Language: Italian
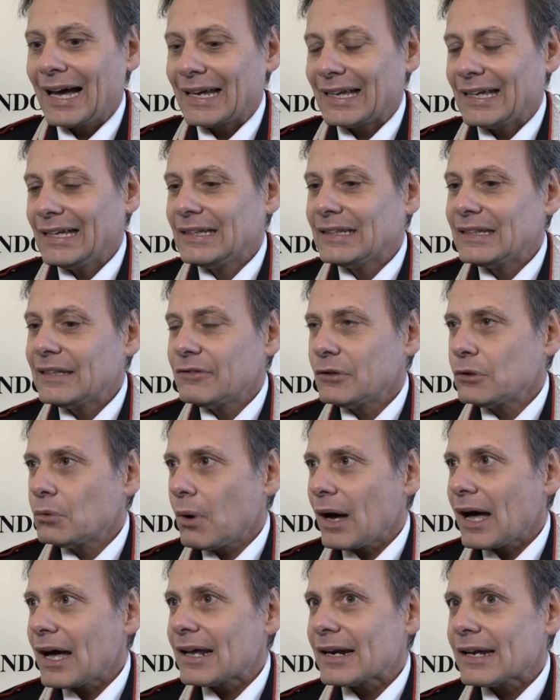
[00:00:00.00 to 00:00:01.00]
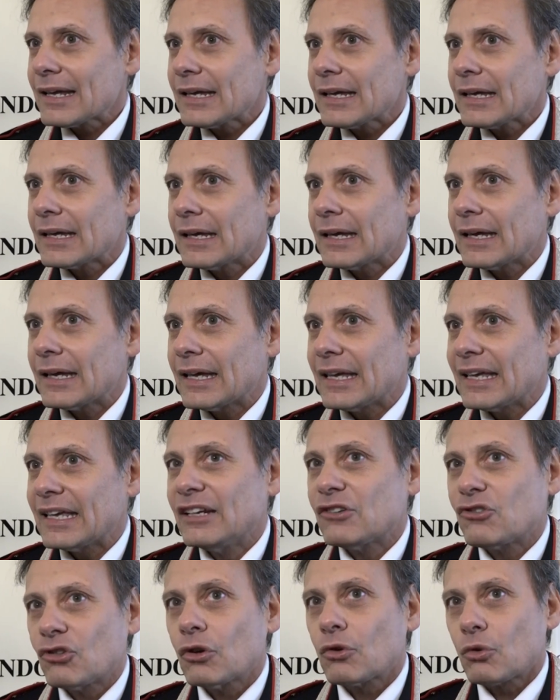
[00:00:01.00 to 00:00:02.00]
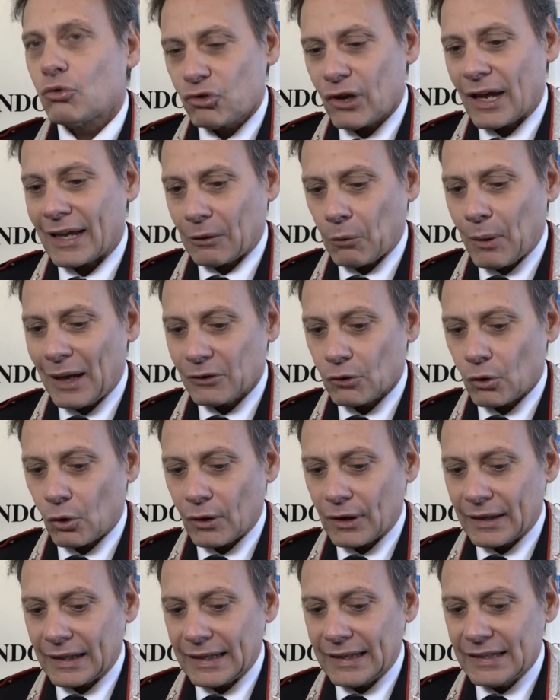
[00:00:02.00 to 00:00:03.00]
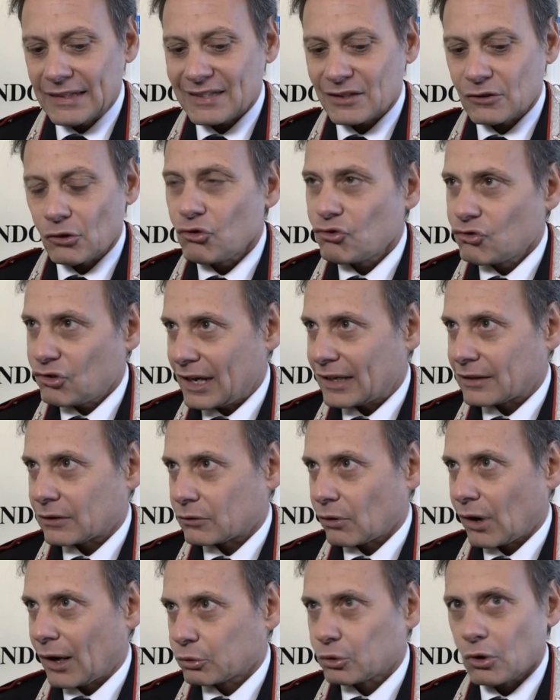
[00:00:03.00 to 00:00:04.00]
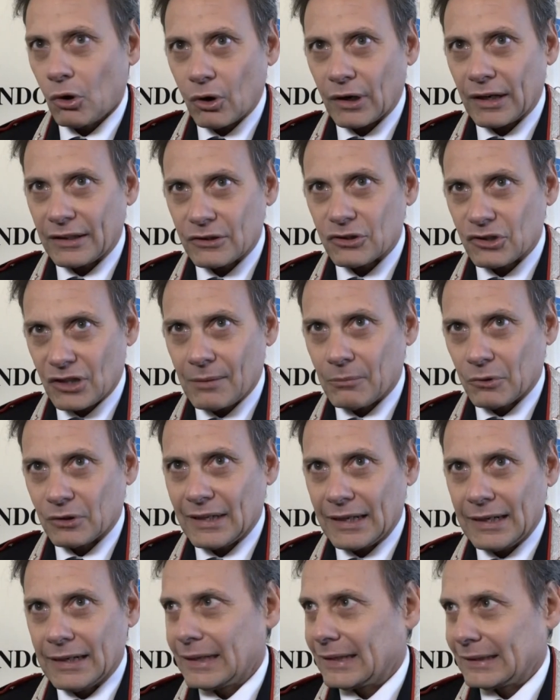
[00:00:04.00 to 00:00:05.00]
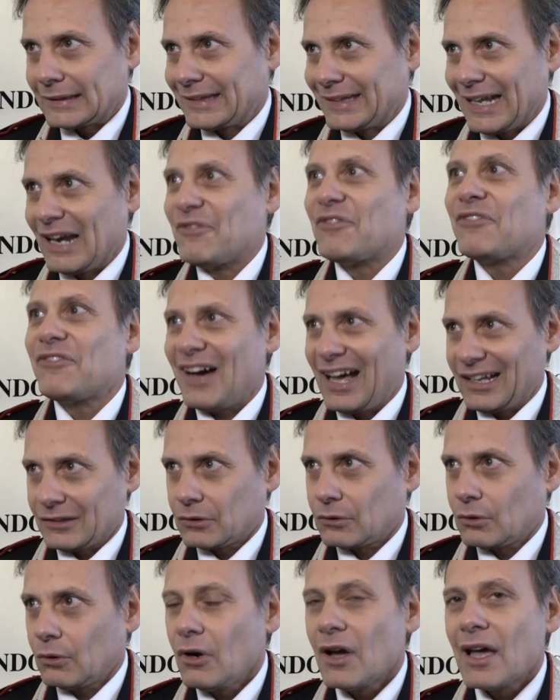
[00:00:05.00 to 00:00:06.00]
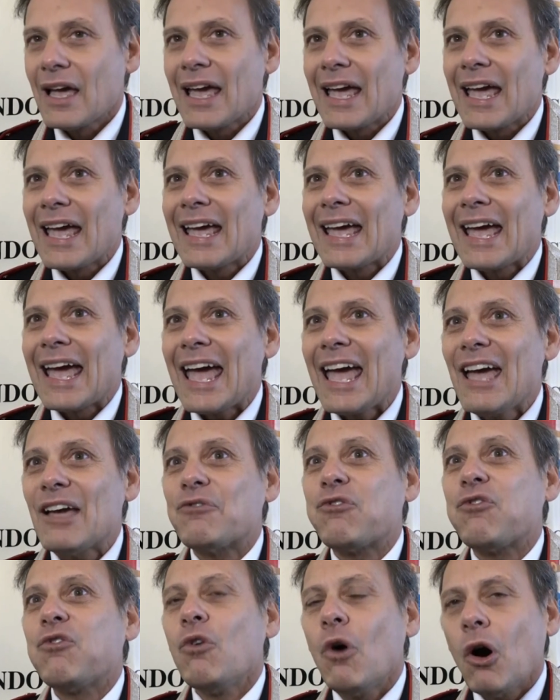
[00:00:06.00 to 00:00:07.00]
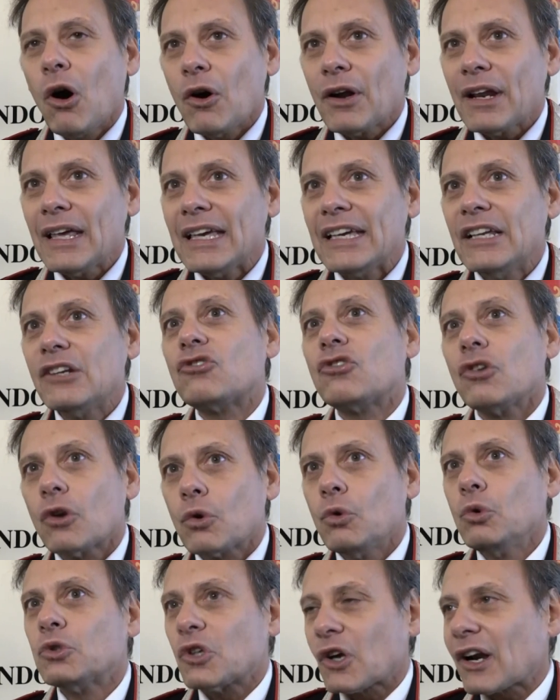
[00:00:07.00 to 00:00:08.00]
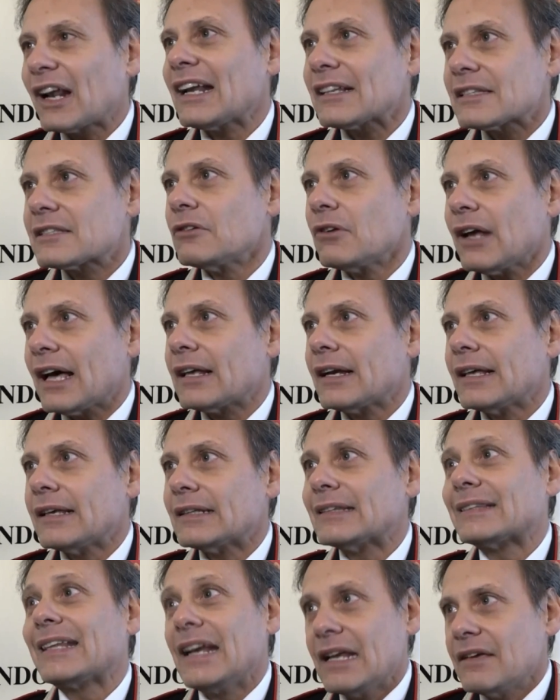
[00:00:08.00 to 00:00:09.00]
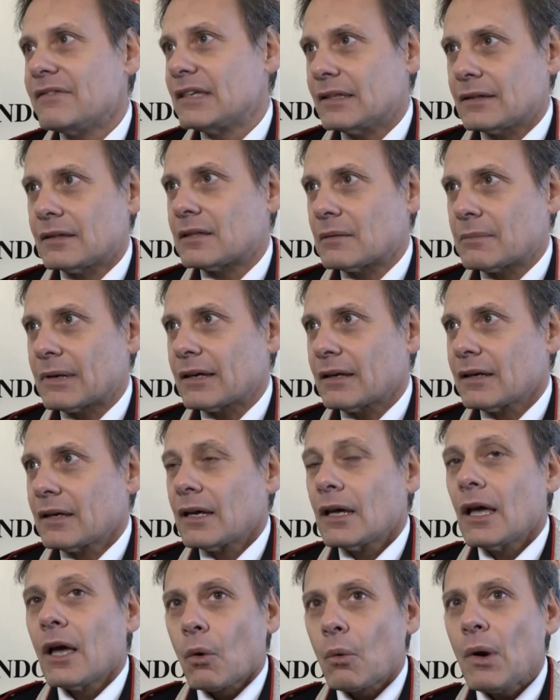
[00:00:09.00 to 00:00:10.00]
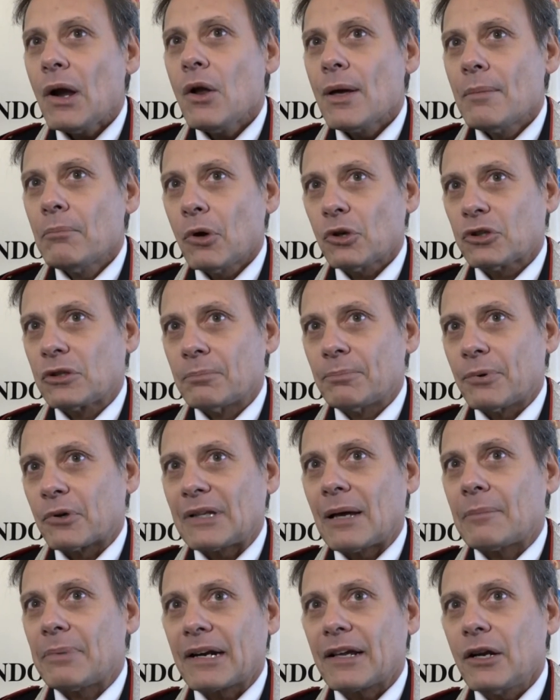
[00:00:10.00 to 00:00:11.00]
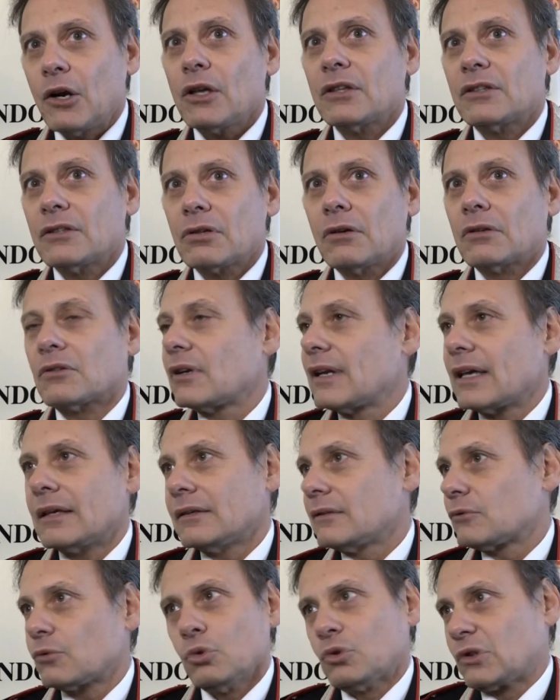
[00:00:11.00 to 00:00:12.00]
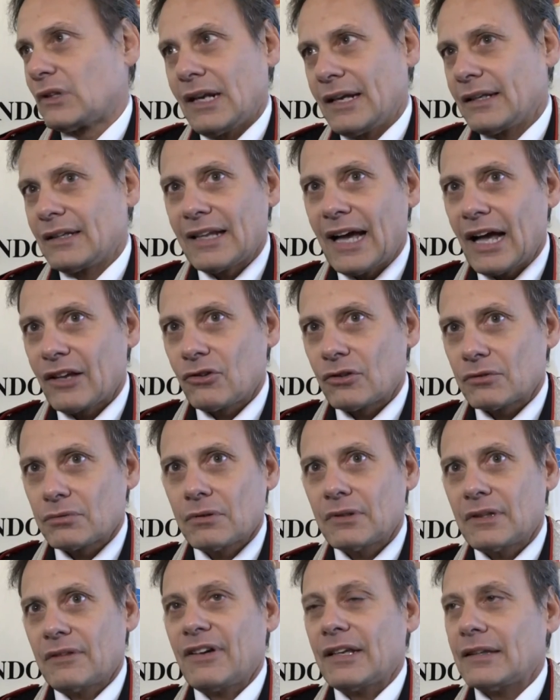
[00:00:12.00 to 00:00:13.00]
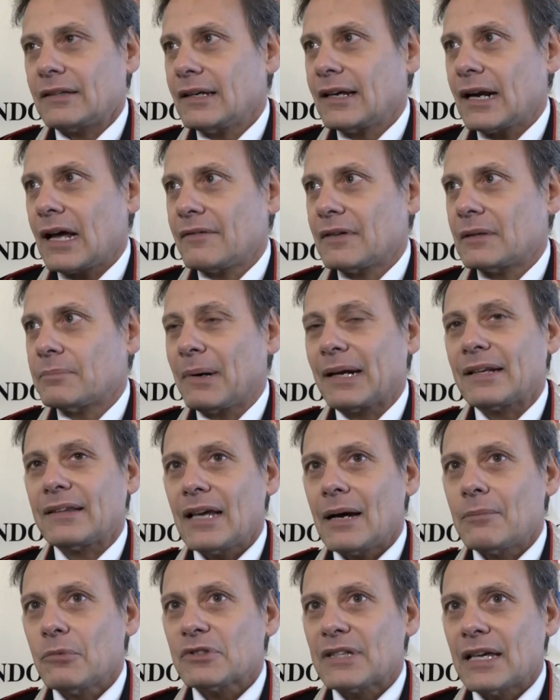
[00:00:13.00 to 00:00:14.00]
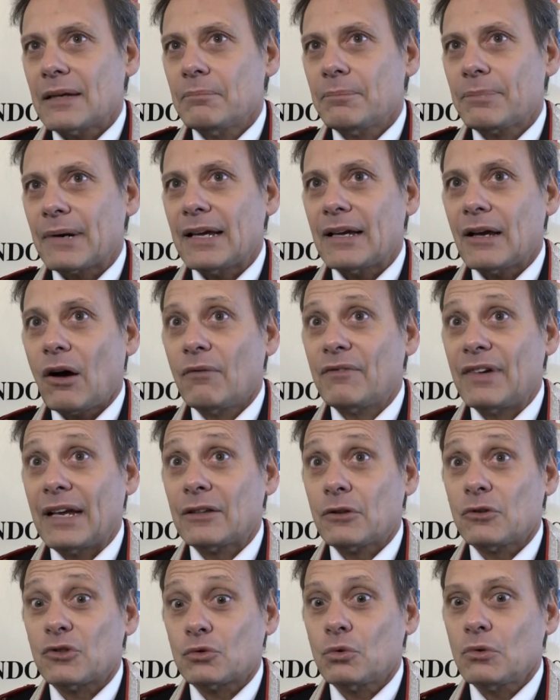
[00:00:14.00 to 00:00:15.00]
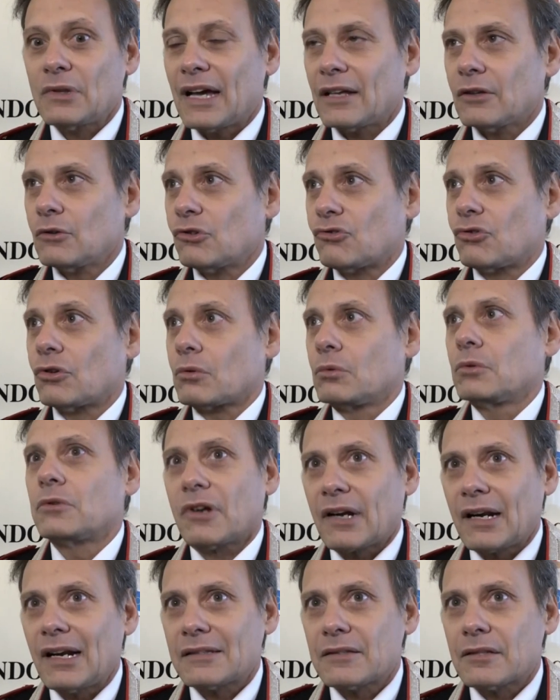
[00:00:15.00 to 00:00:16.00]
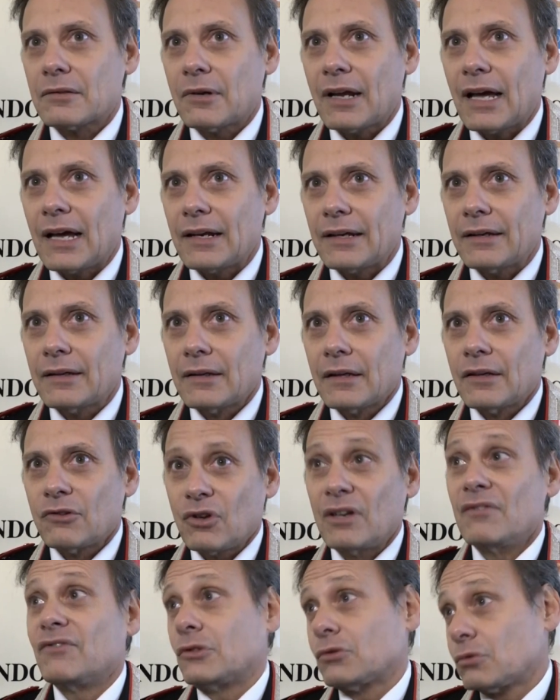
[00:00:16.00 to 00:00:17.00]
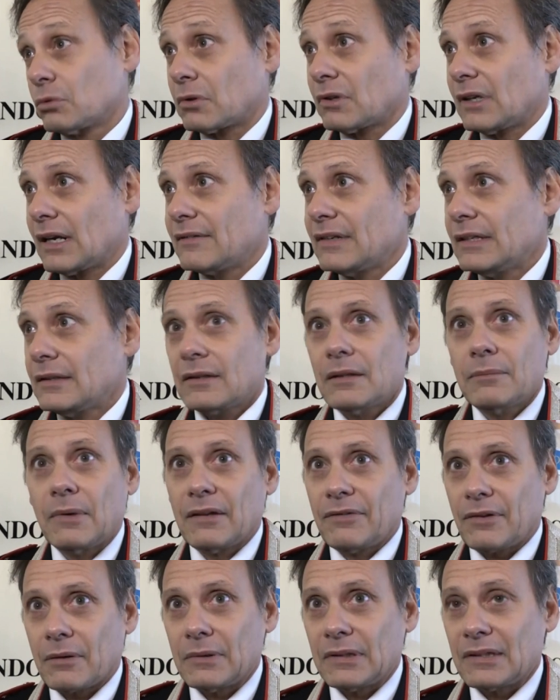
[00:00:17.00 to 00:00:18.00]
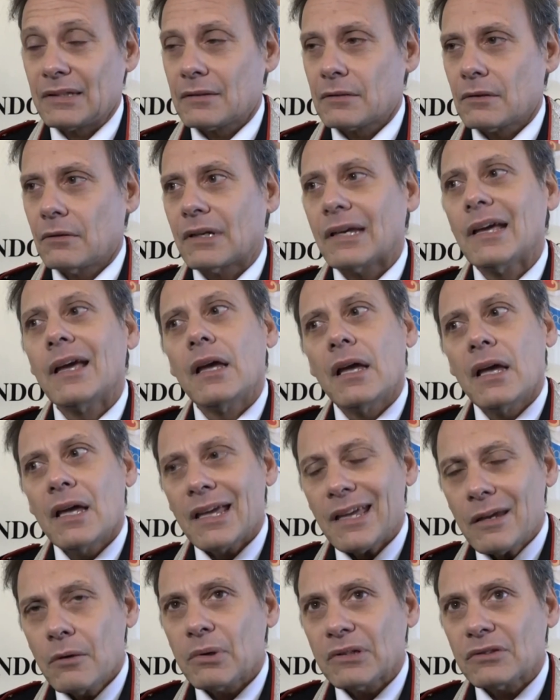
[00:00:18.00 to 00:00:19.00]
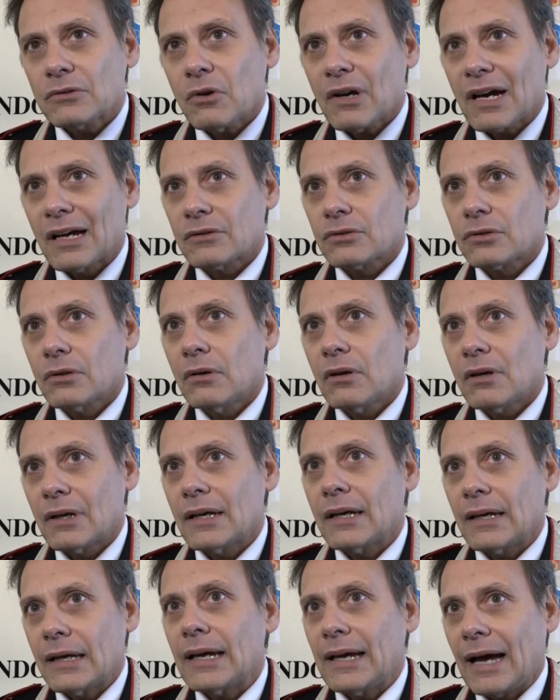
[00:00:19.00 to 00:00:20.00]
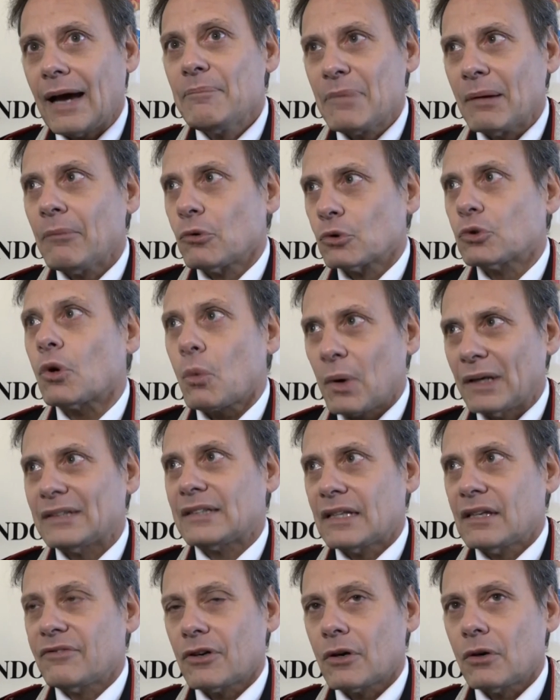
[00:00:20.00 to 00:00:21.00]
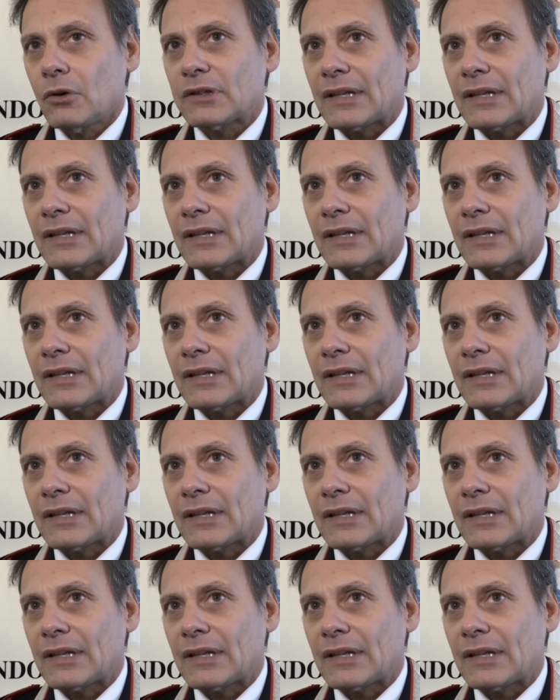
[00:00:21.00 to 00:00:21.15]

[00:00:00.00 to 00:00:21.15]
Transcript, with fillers: a individuare il circuito, cioè quando il soggetto, l'autore diciamo, del, del fatto e fuori il circuito relazionale delle vittime. Quello è molto importante perché noi di solito le, tutte le indagini sono di fatti gravi, partiamo sempre ovviamente studiando il circuito relazionale, cioè il vissuto della vittima, le frequentazioni. In questo caso abbiamo avuto questa